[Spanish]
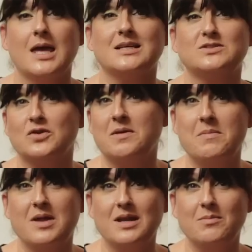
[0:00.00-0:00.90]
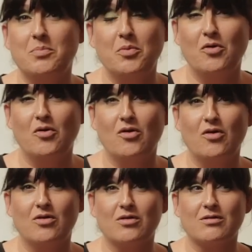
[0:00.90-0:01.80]
Estoy en Berlín
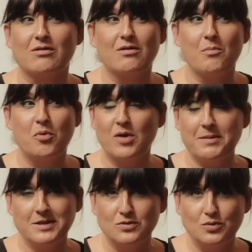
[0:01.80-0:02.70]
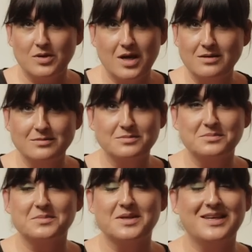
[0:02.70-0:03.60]
por pura aventura
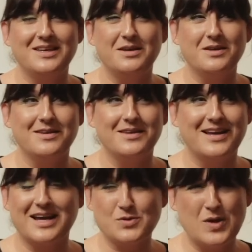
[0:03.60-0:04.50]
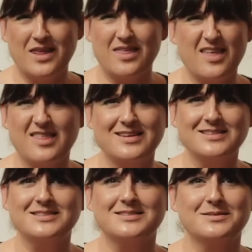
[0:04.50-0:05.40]
y
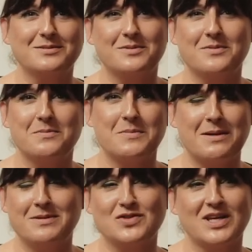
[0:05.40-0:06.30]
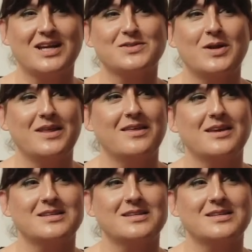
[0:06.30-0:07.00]
casualidades, maravillosas casualidades